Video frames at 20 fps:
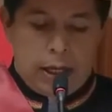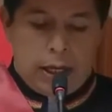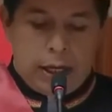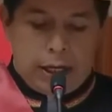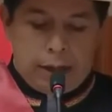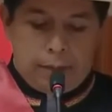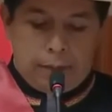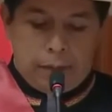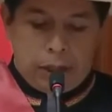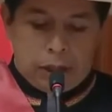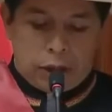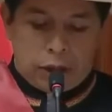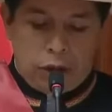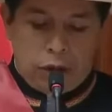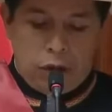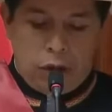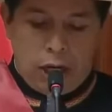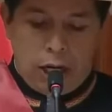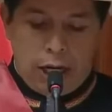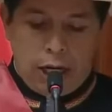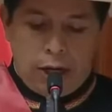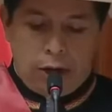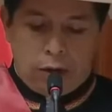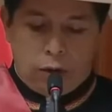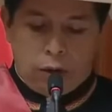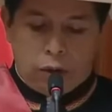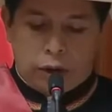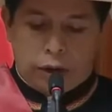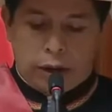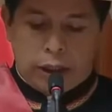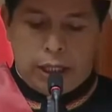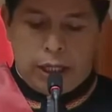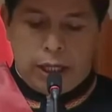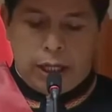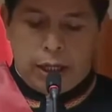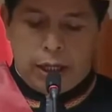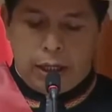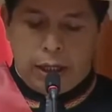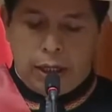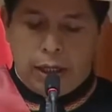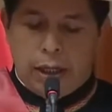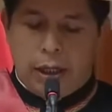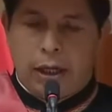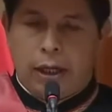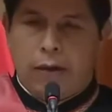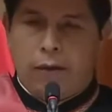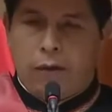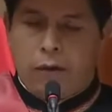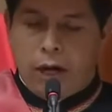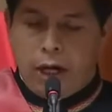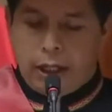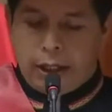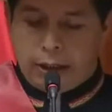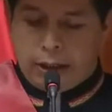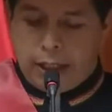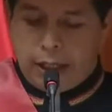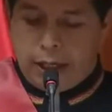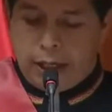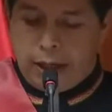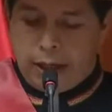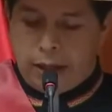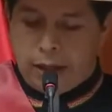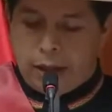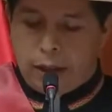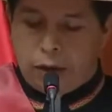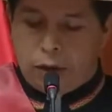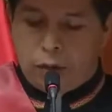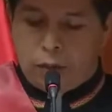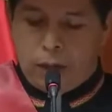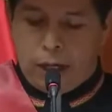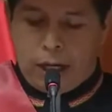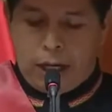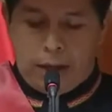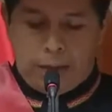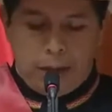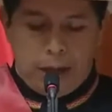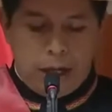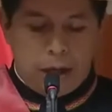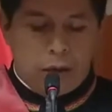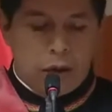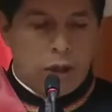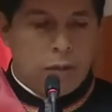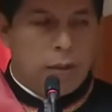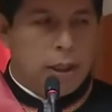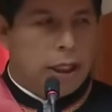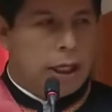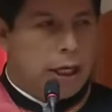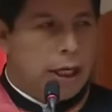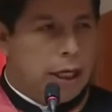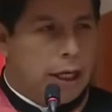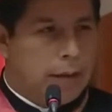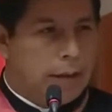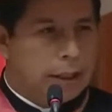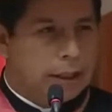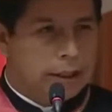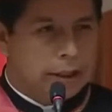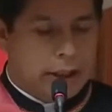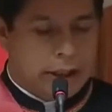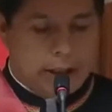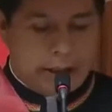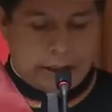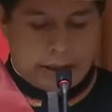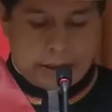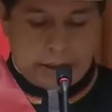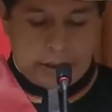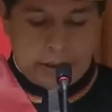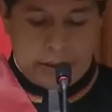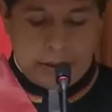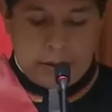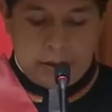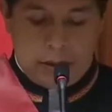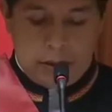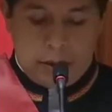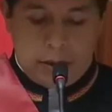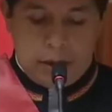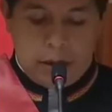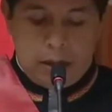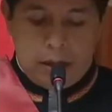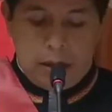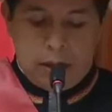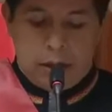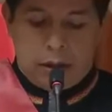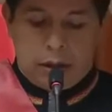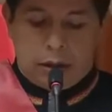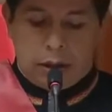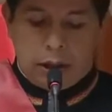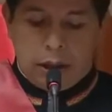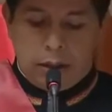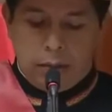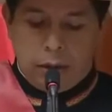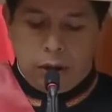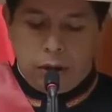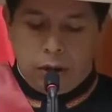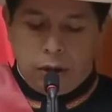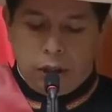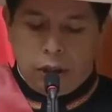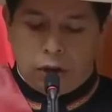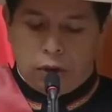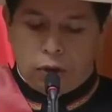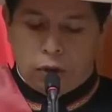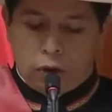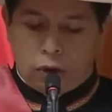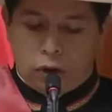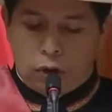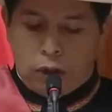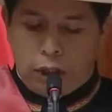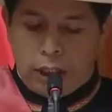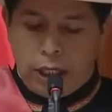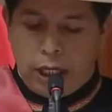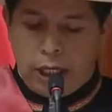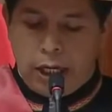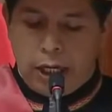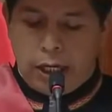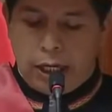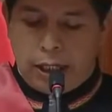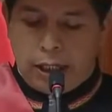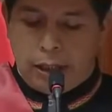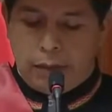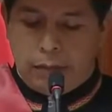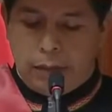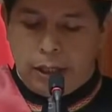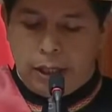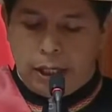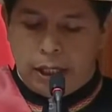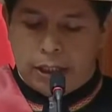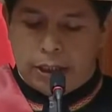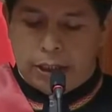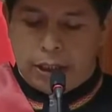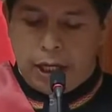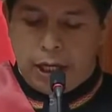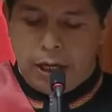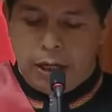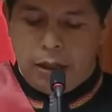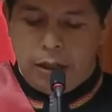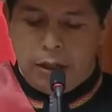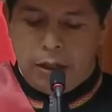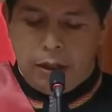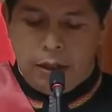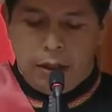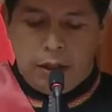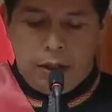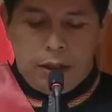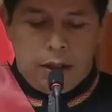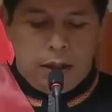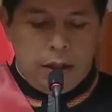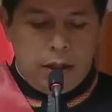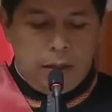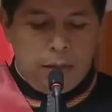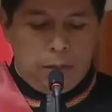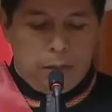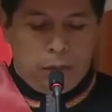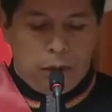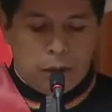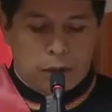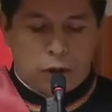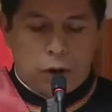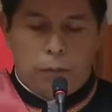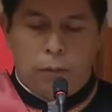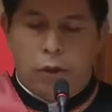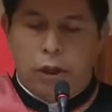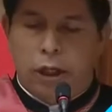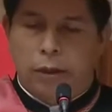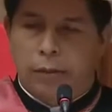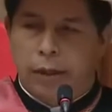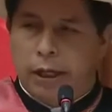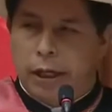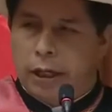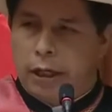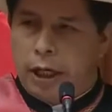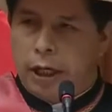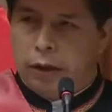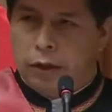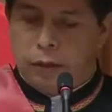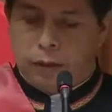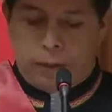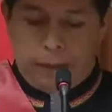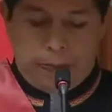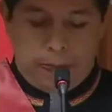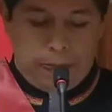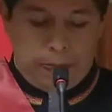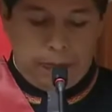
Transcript: La represión a la justa revuelta de Tupac y Micaela Bastidas. Terminó de consolidar el régimen racial impuesto por el virreinato.